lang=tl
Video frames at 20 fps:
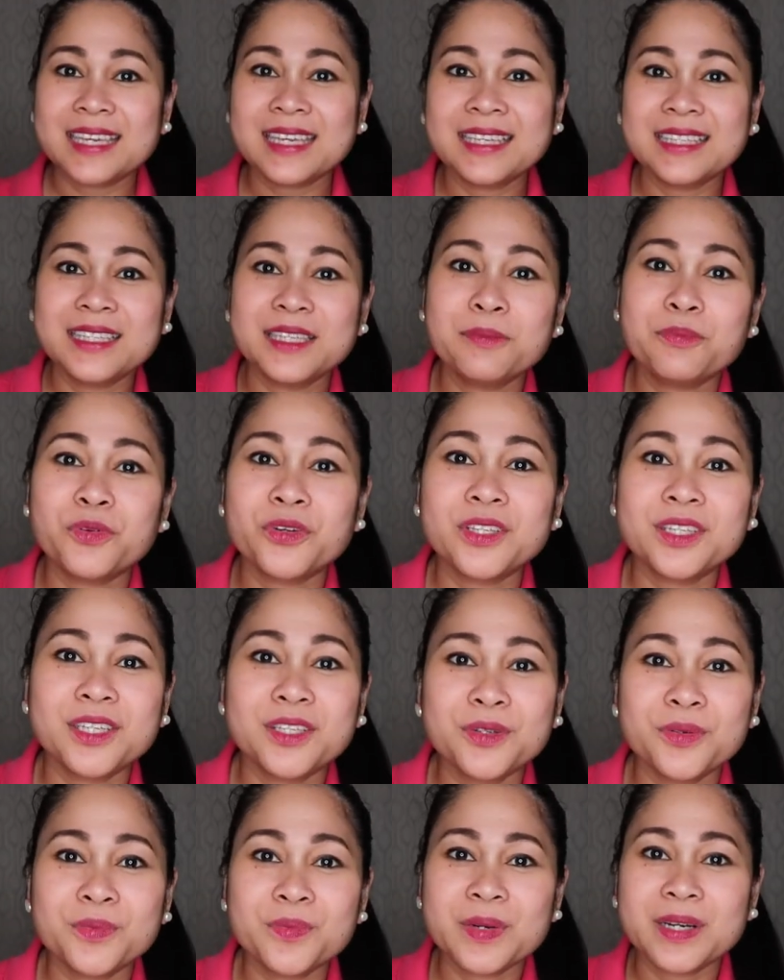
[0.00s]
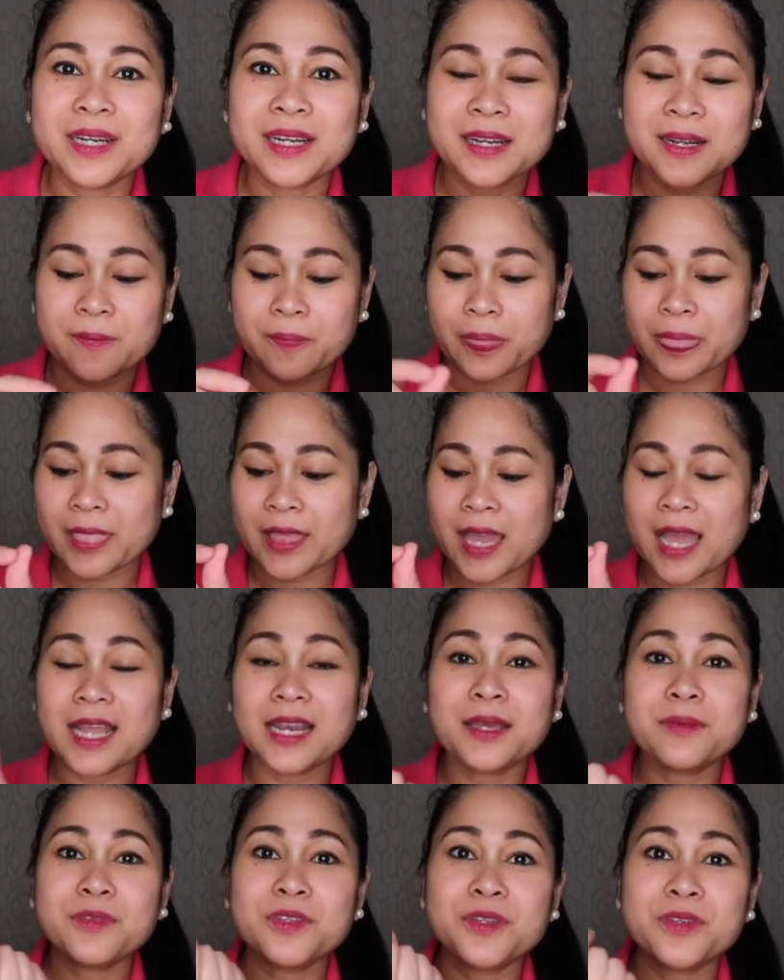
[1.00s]
hindi pwede yung mga,
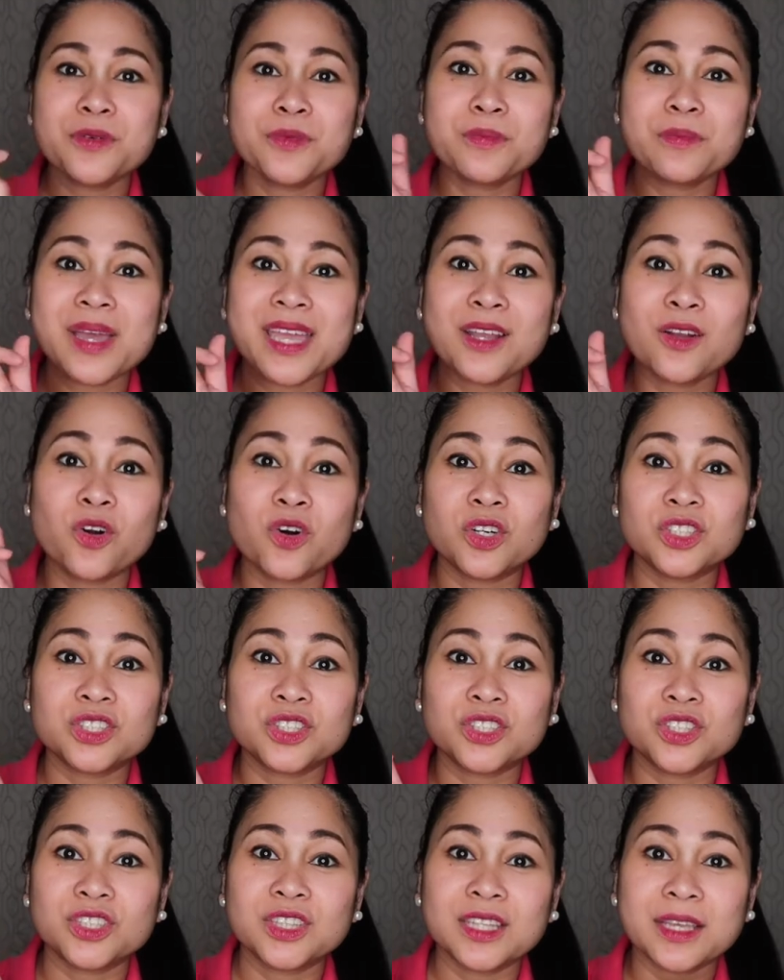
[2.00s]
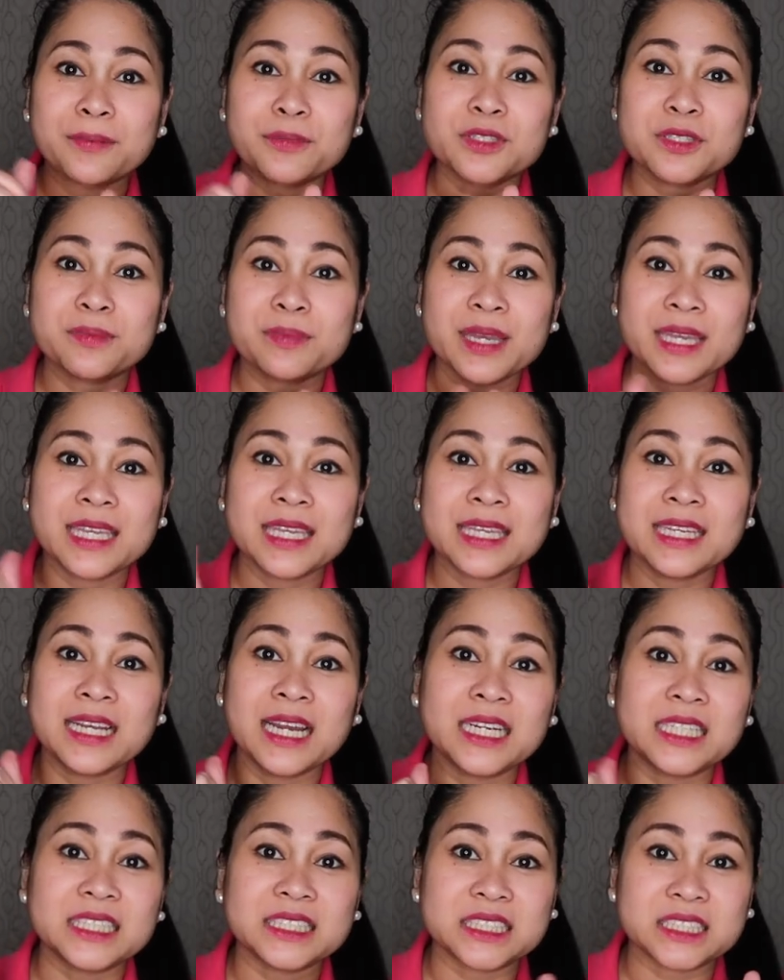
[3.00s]
alam niyo yung may cotton, tapos may
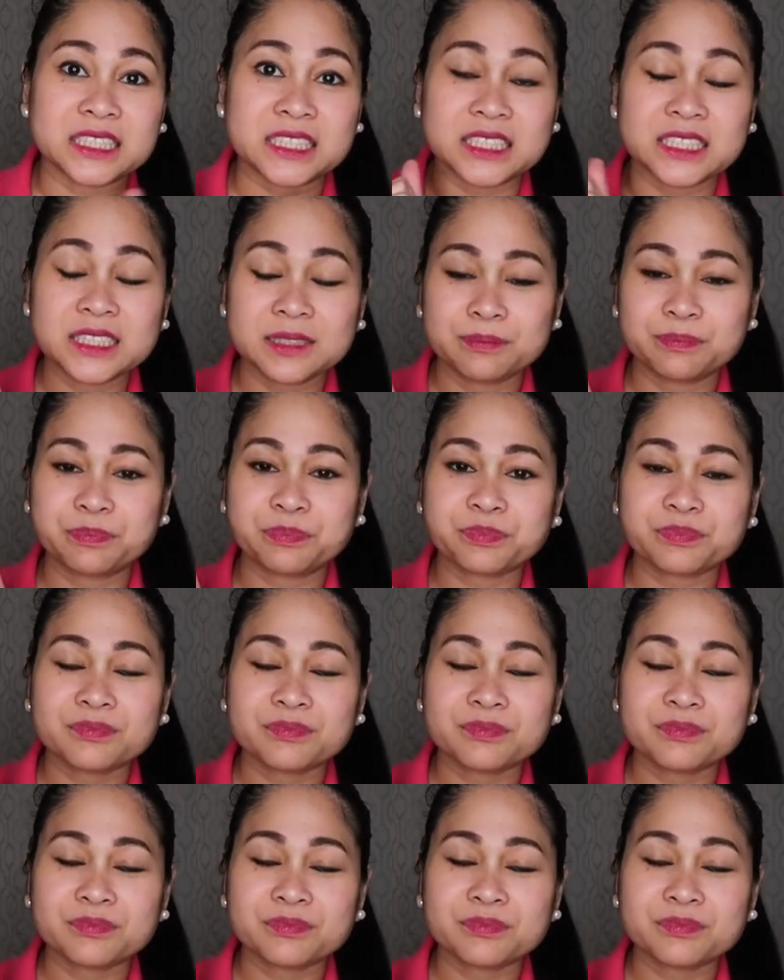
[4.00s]
garter.